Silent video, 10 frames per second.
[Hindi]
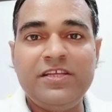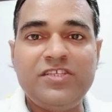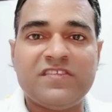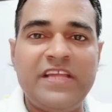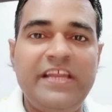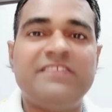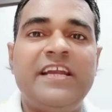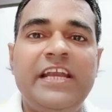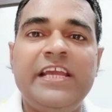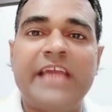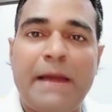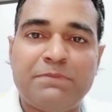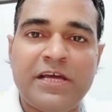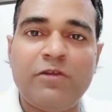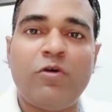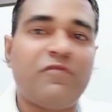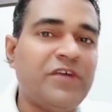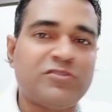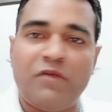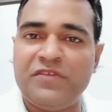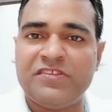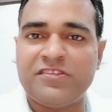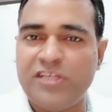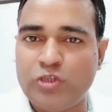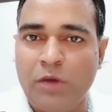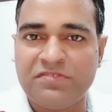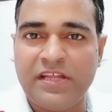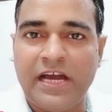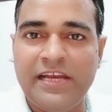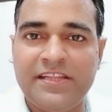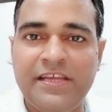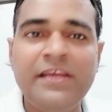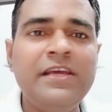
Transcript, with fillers: जिसने रिसेंटली कैप्टन और फर्स्ट ऑफिसर्स की जॉब्स निकाली थी